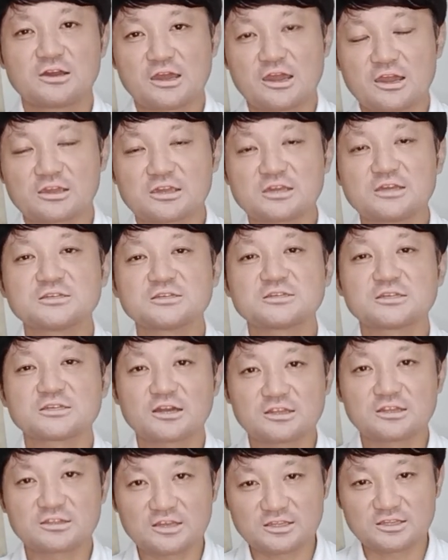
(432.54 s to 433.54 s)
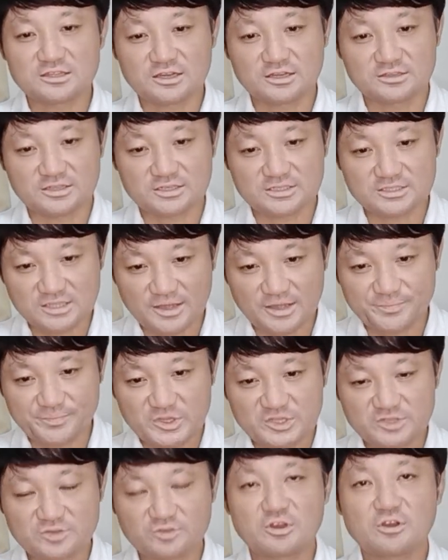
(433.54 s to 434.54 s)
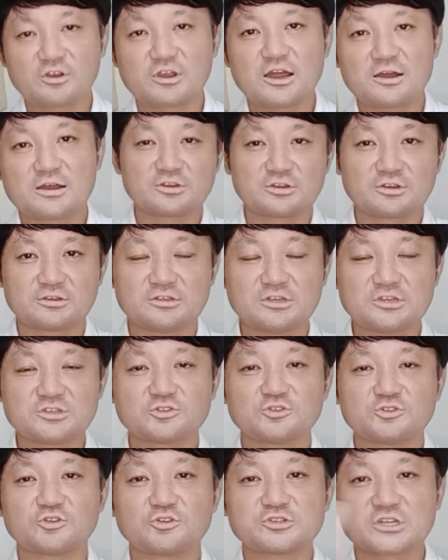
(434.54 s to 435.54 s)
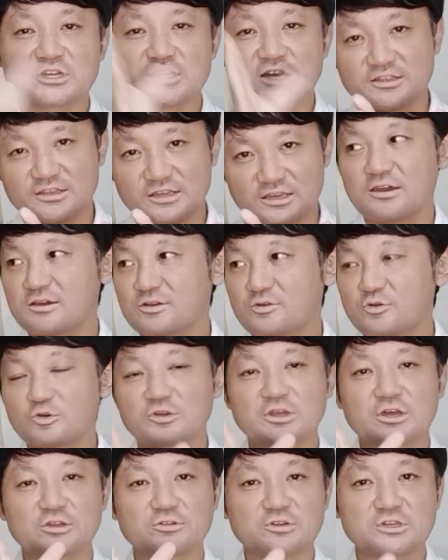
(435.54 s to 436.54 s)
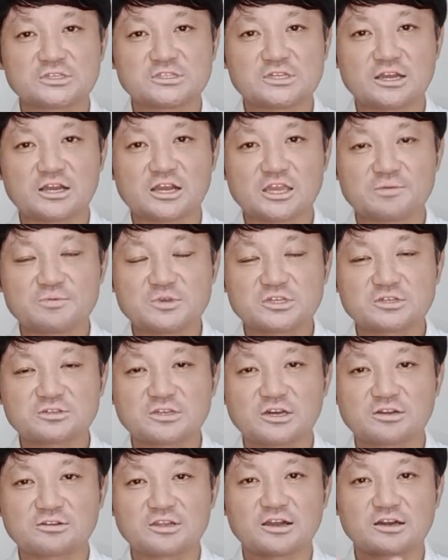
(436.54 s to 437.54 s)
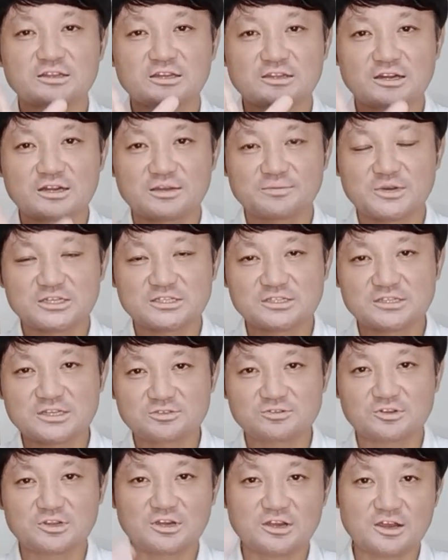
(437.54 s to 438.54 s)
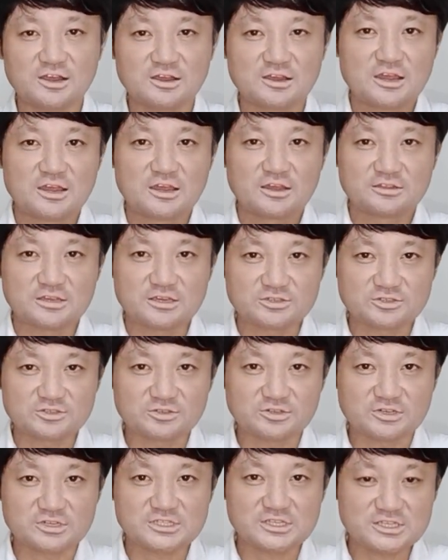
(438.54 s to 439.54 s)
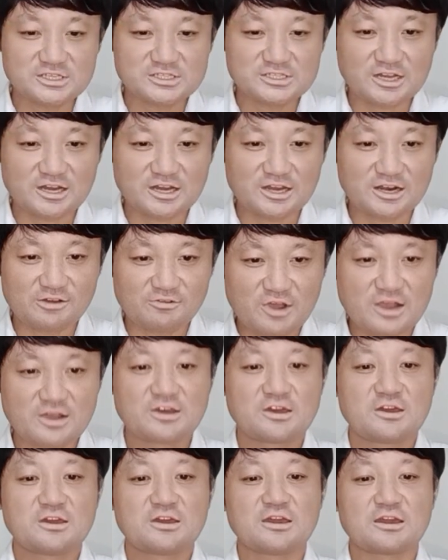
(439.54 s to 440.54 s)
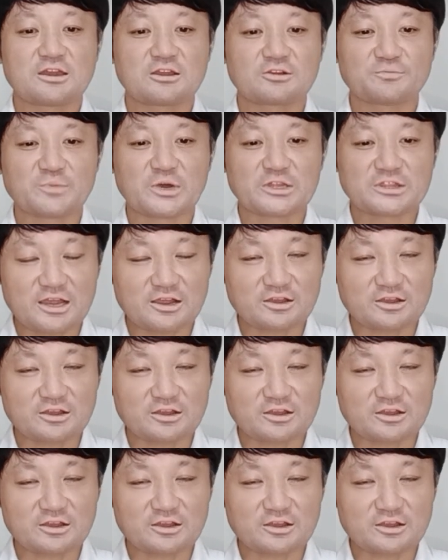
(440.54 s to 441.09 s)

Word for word: 禁止されていたんですね。それが24時間にコロナの規制が厳しくなる中でなりまして、それが21日からは、また